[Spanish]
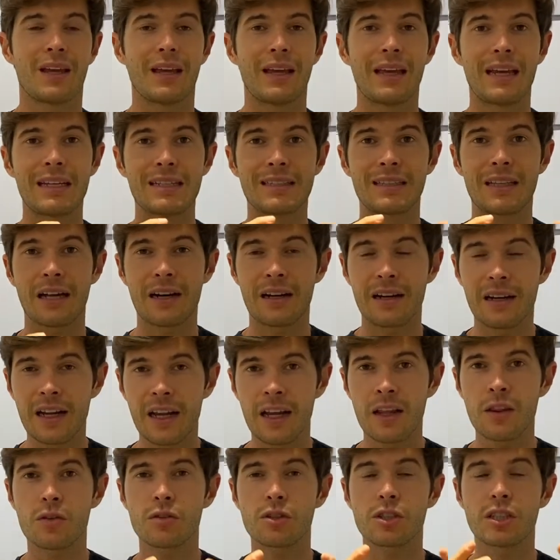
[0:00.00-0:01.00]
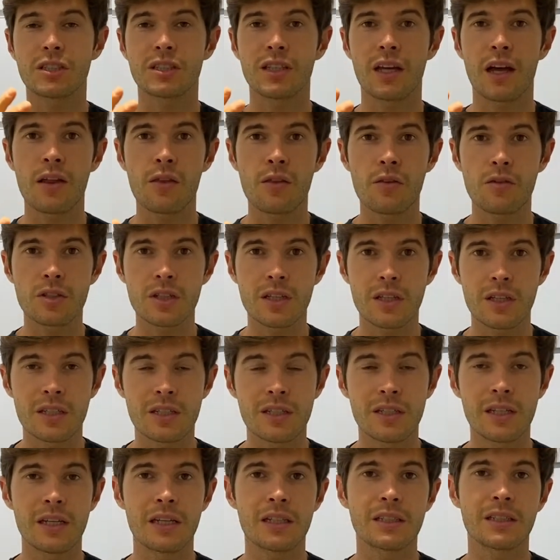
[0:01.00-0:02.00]
está herniándose, está dándose de
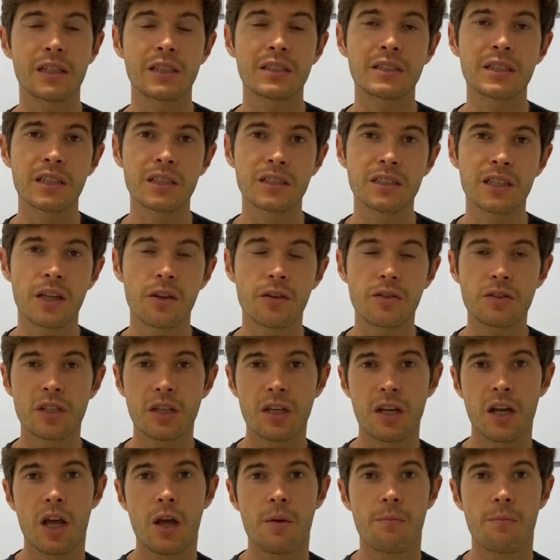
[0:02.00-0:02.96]
sí, está ensanchándose,